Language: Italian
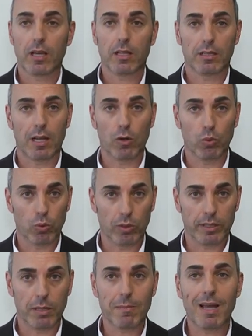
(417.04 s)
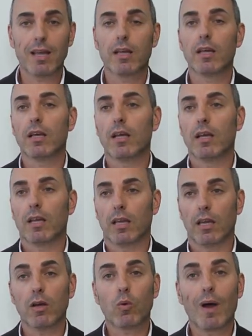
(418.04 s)
dall'ultima
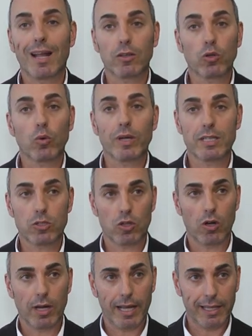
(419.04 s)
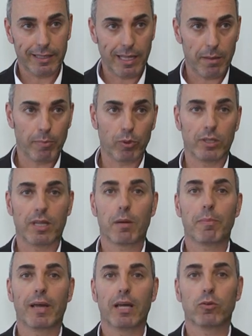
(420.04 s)
in quanto questo è il tempo
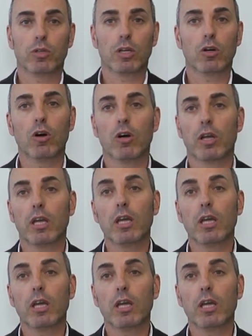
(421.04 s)
terapeutico